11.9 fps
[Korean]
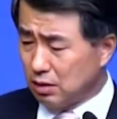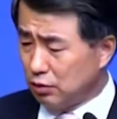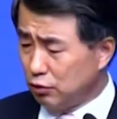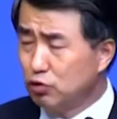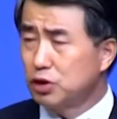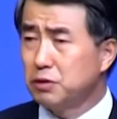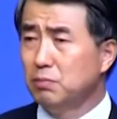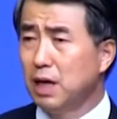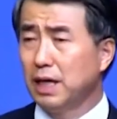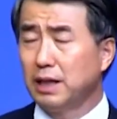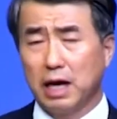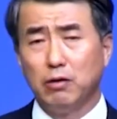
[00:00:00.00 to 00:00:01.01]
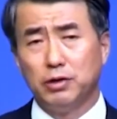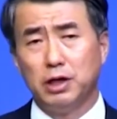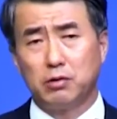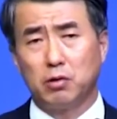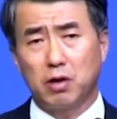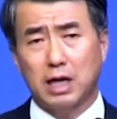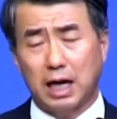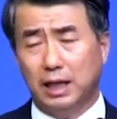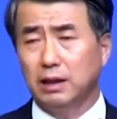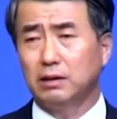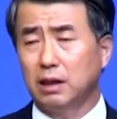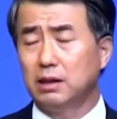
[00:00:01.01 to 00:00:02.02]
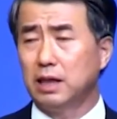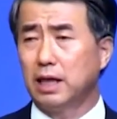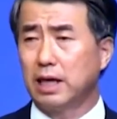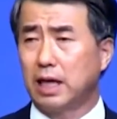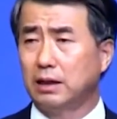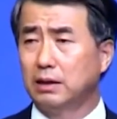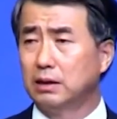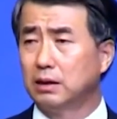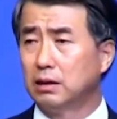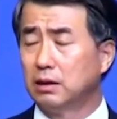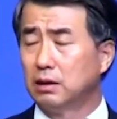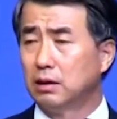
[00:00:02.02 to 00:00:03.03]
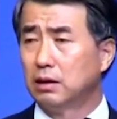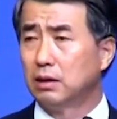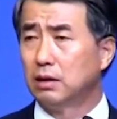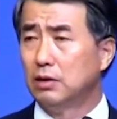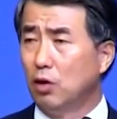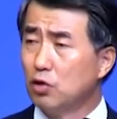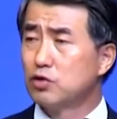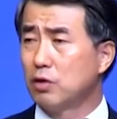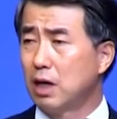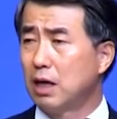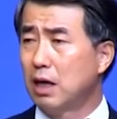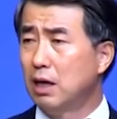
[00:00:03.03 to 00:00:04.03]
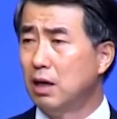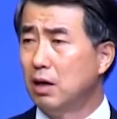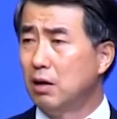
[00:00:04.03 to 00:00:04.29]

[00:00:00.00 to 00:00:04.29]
60만의 대군을 이끌고 가나안 땅을 향해 가는 여호수아가